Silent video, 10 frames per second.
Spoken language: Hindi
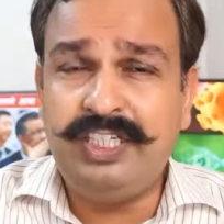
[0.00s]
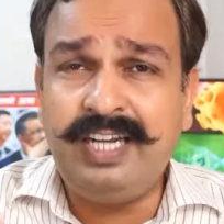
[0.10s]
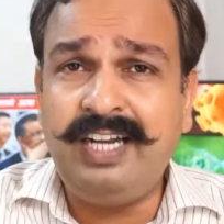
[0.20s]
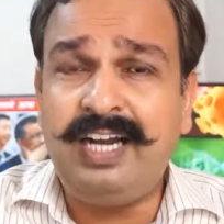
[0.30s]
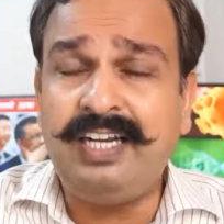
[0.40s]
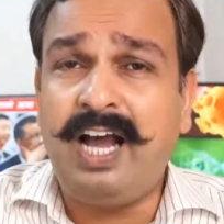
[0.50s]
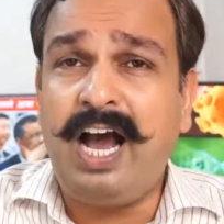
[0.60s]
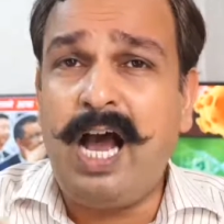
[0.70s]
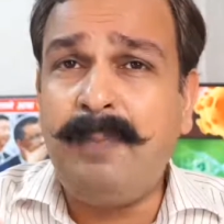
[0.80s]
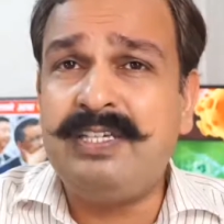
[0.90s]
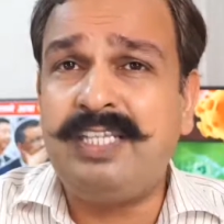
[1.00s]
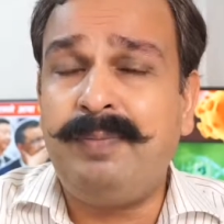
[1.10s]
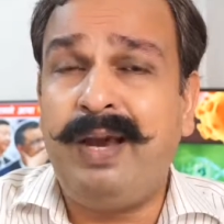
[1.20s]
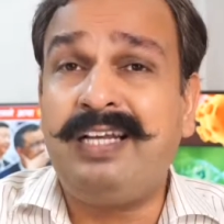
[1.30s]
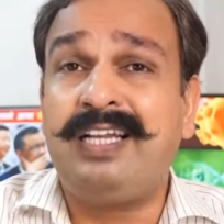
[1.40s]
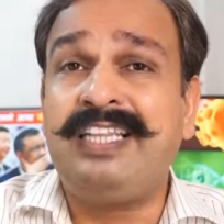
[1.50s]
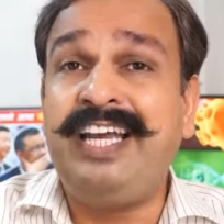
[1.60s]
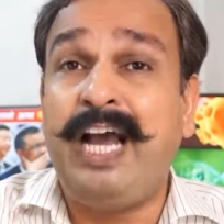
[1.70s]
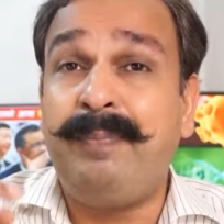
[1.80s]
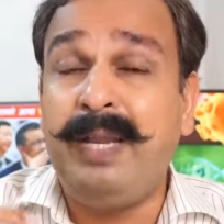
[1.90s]
जितना डाटा आप इस्तेमाल करते
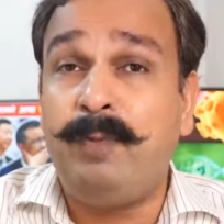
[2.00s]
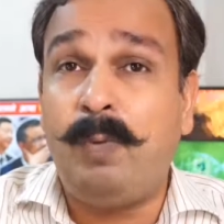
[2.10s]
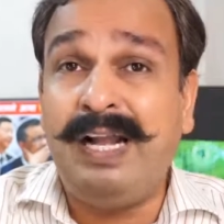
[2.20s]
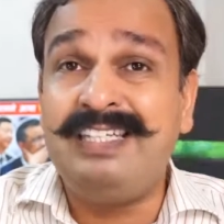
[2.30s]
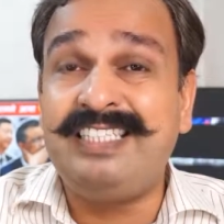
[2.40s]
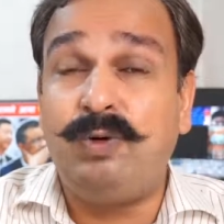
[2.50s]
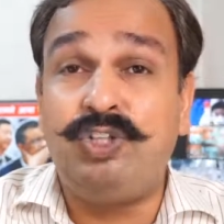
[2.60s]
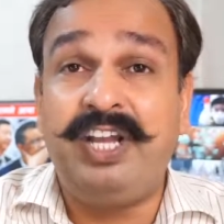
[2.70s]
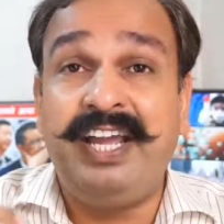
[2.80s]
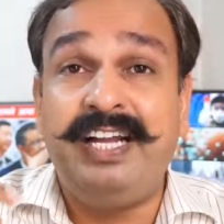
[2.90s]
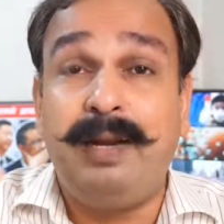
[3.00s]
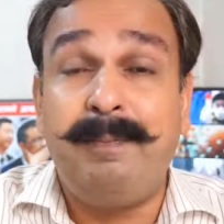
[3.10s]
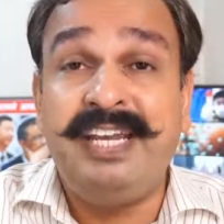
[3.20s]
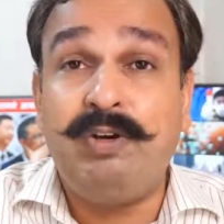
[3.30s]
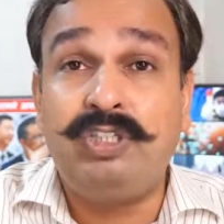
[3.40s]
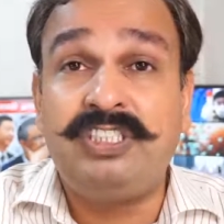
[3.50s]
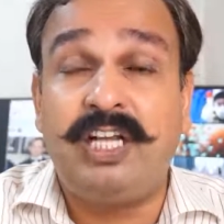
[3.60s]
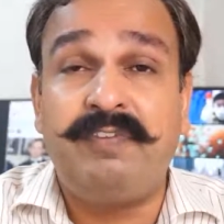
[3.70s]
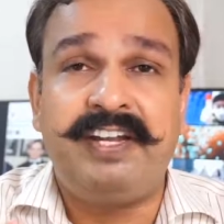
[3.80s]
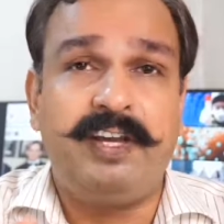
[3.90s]
हैं अपने मोबाइल से उतना ही कंपनी को
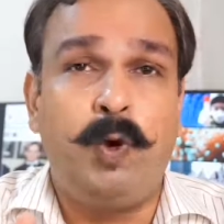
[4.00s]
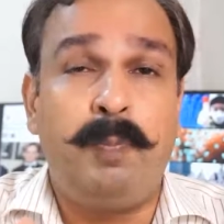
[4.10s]
सर्वर के